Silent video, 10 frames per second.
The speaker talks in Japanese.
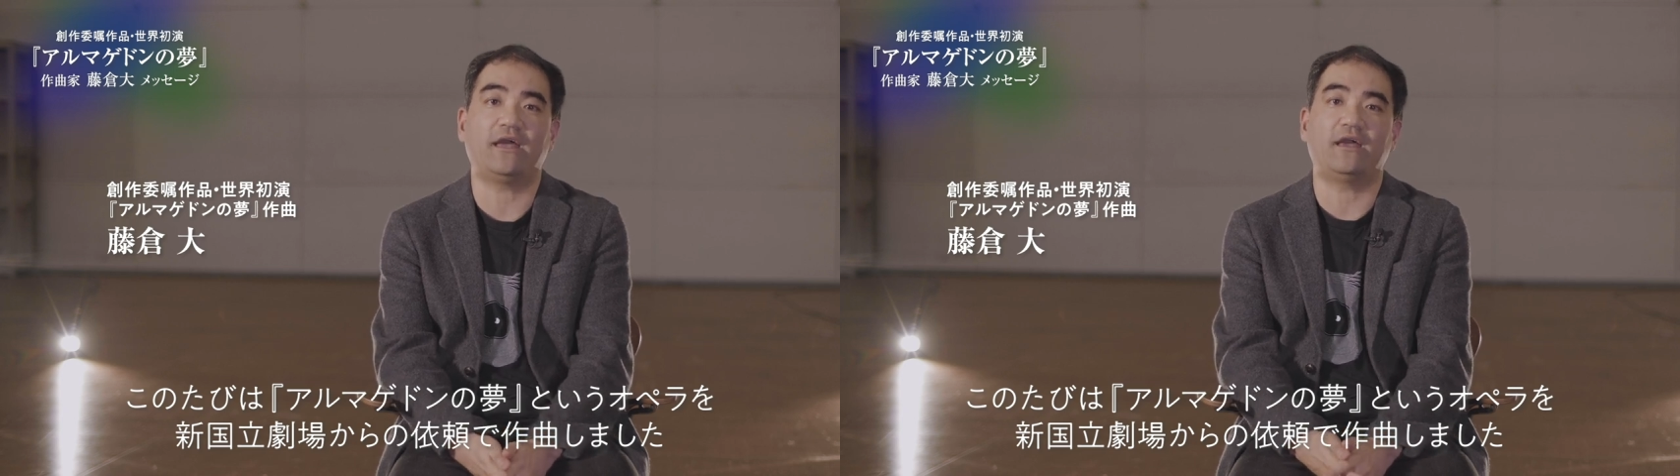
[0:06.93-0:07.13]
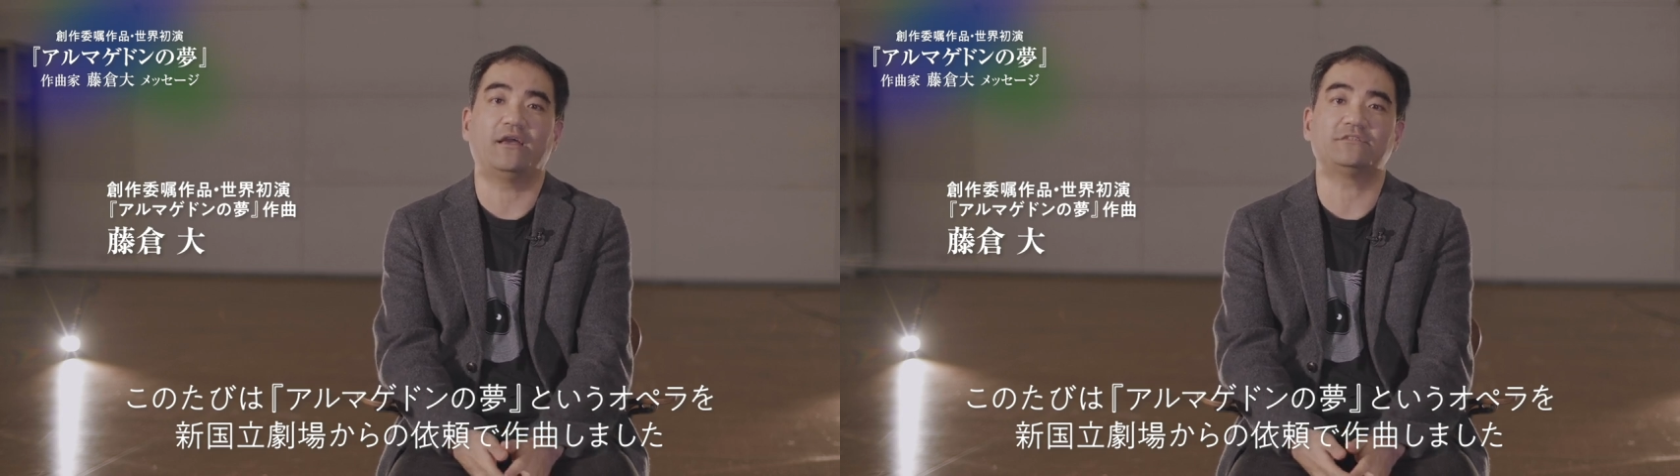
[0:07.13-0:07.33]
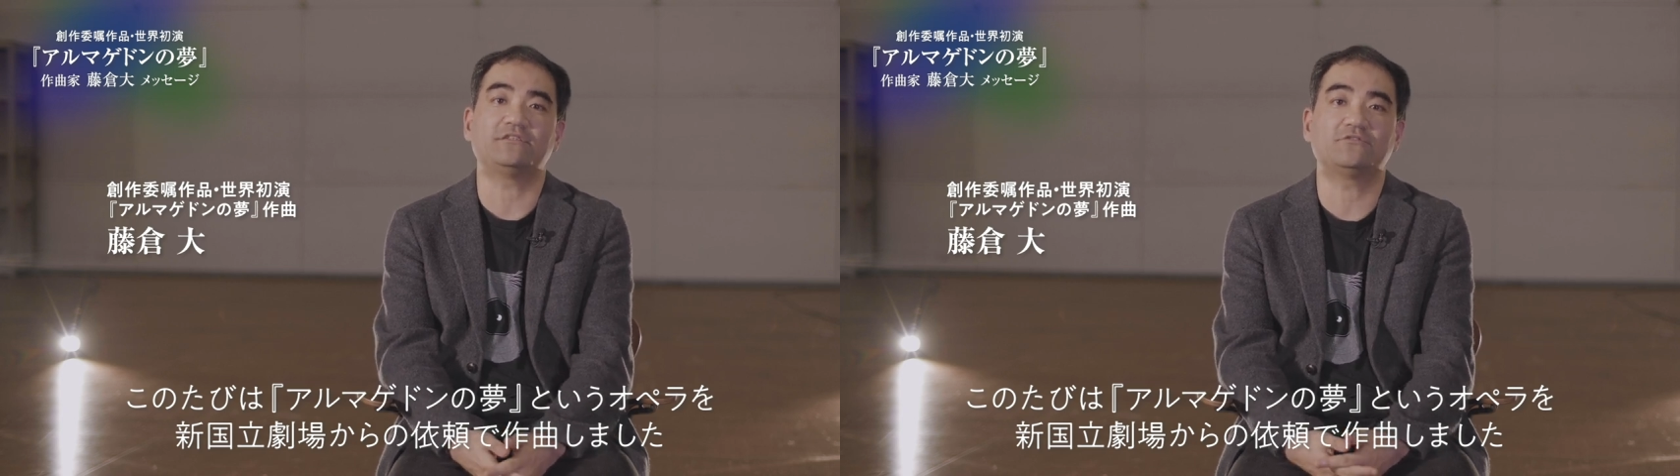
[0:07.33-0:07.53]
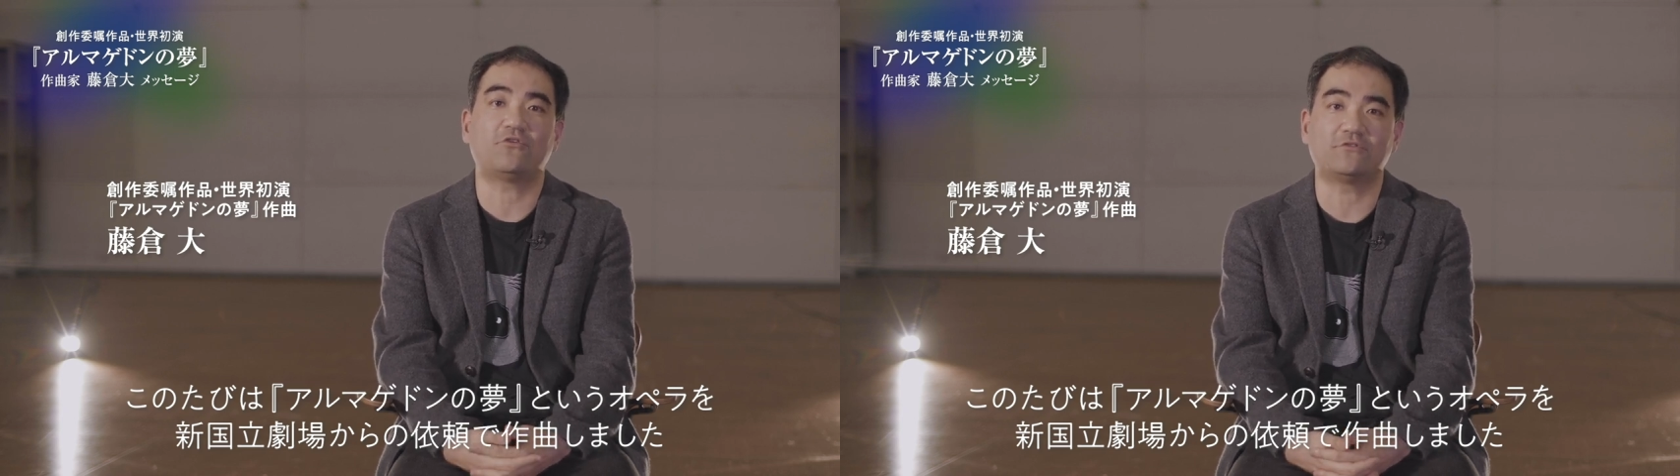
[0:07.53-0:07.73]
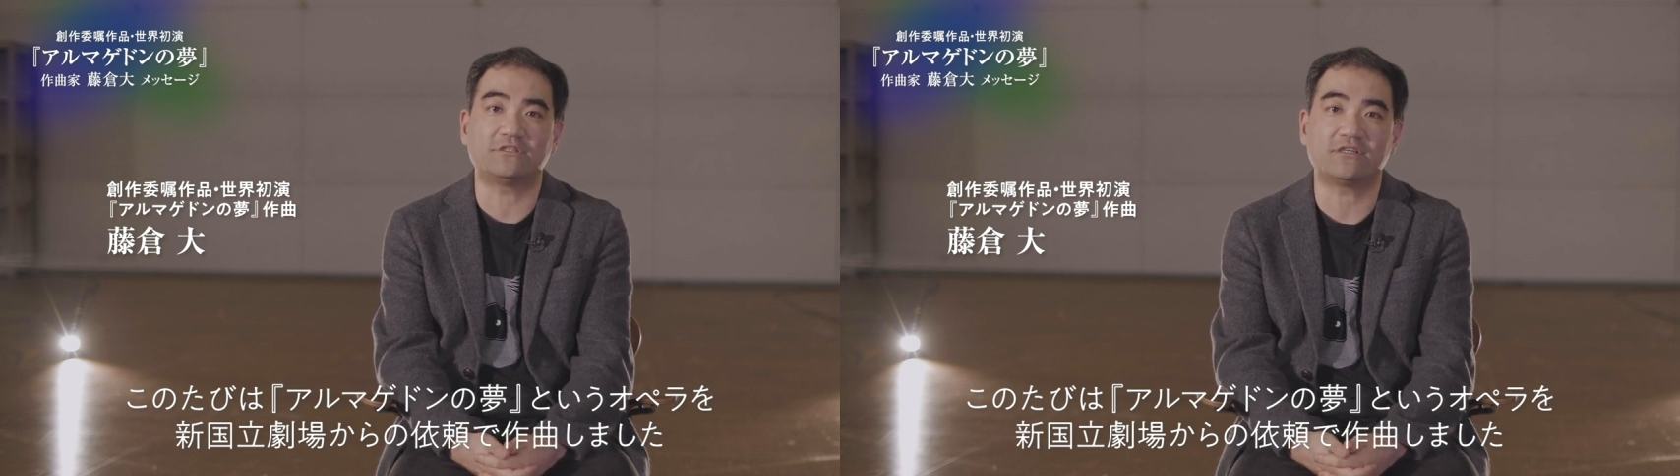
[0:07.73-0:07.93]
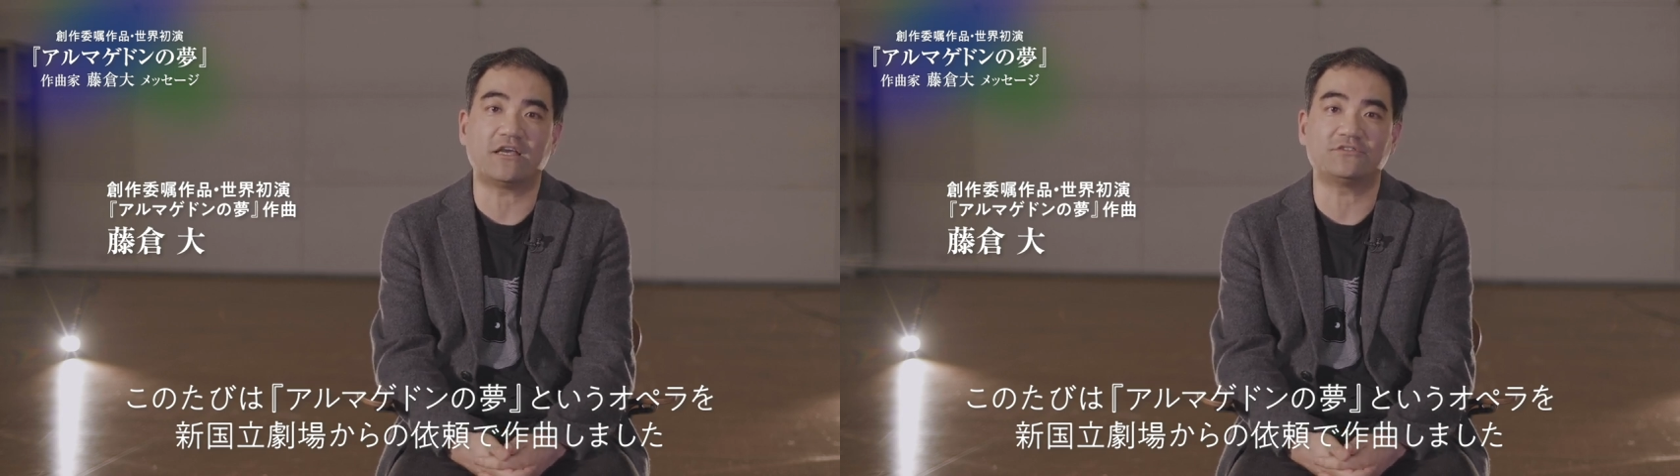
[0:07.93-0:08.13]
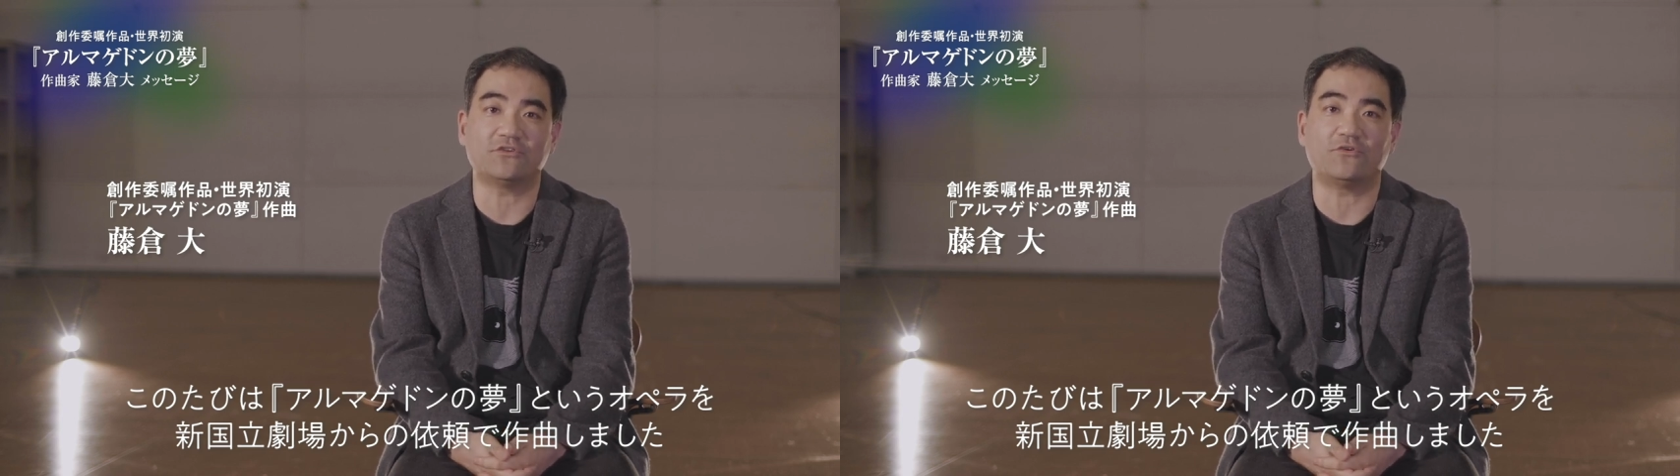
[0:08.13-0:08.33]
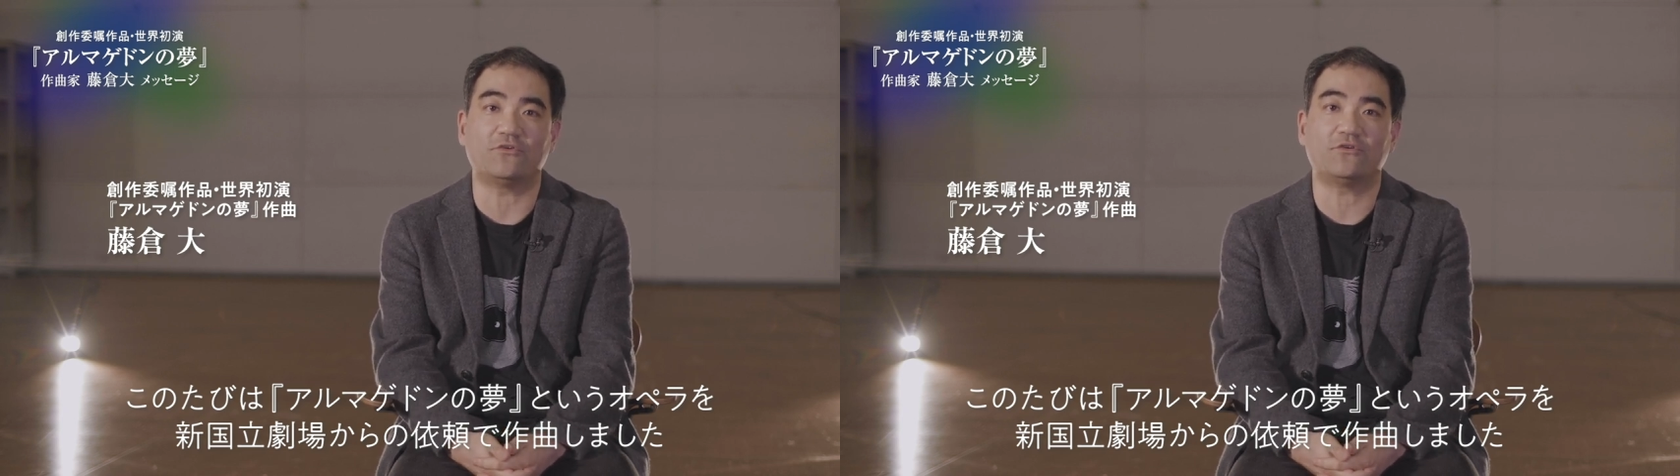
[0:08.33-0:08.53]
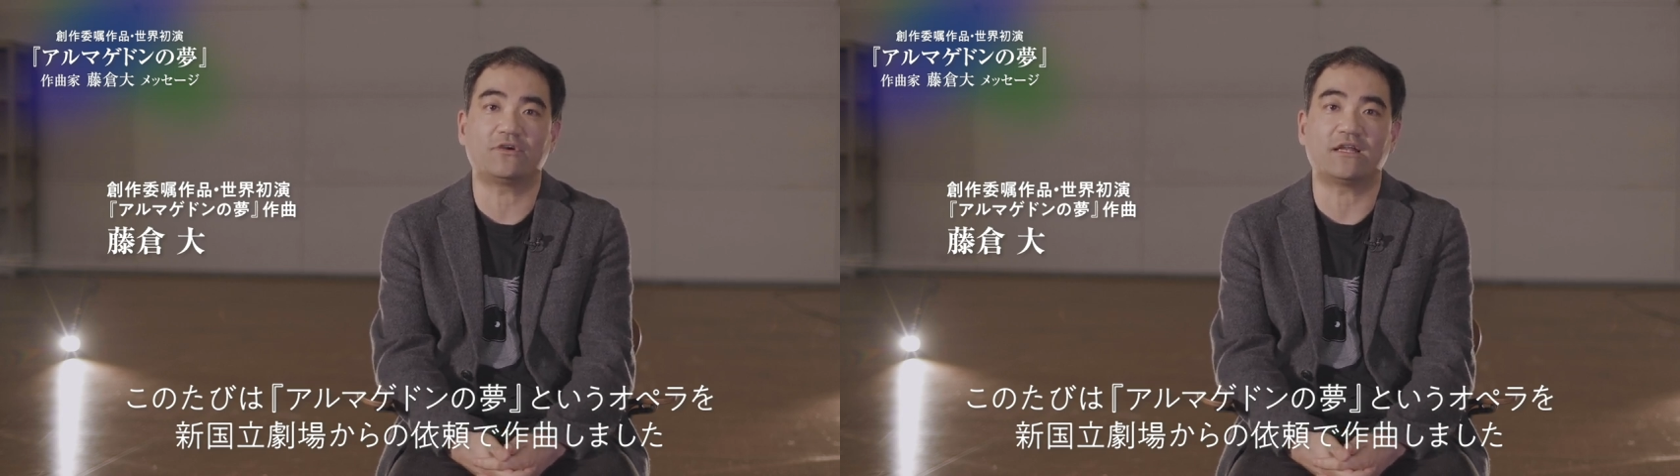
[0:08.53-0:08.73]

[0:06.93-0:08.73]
えー、新国立劇場